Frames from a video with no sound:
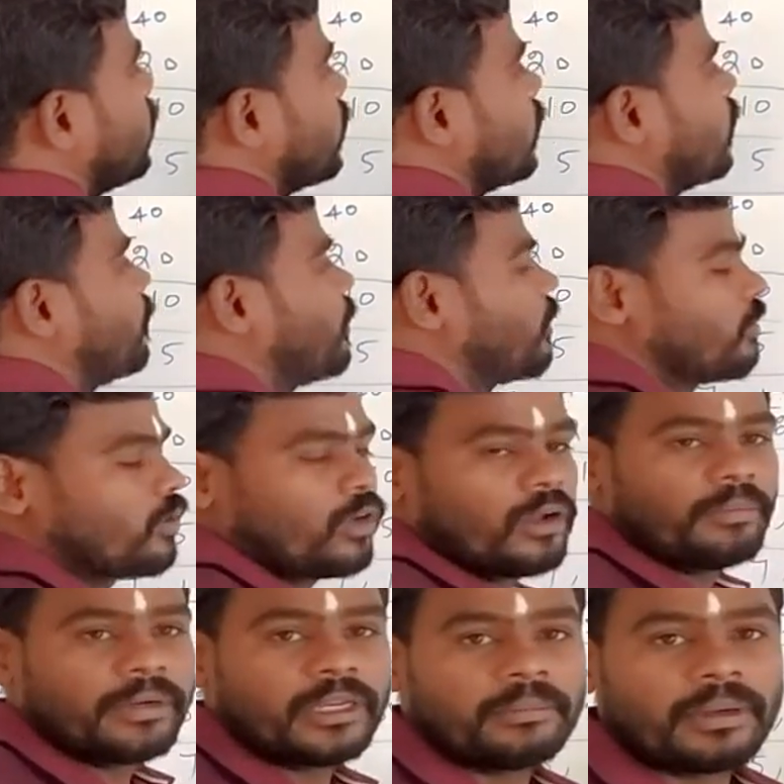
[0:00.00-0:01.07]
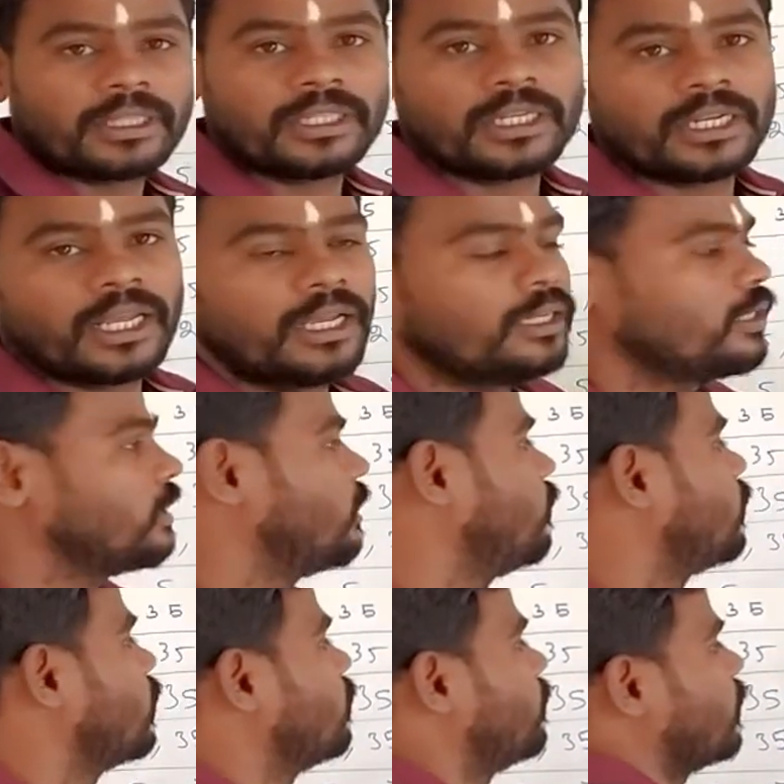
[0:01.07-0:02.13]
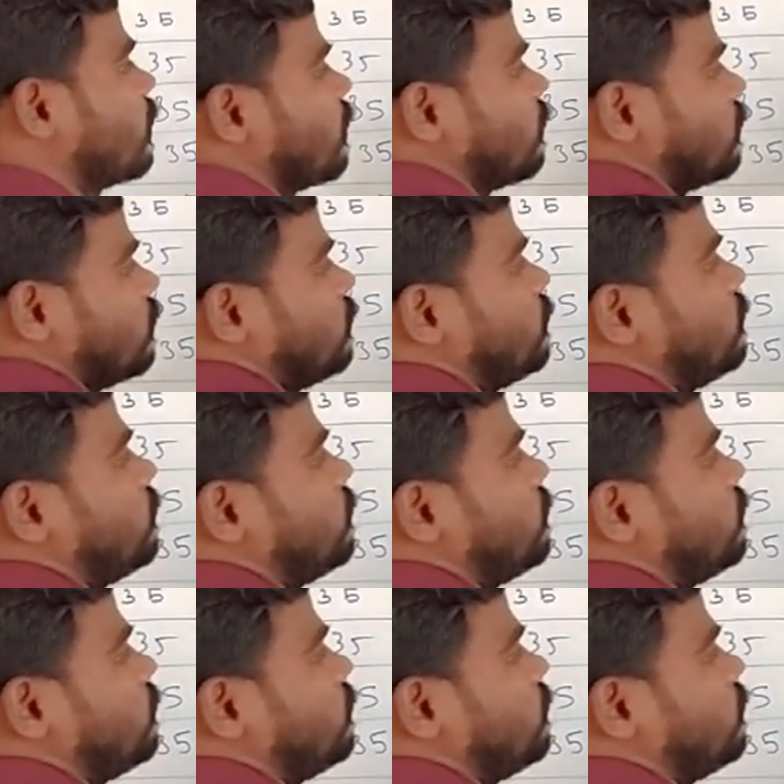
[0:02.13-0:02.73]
இதை பெருக்கணும் அப்படின்னு பார்த்தீங்கன்னா என்ன வருதுன்னு பார்க்கணும்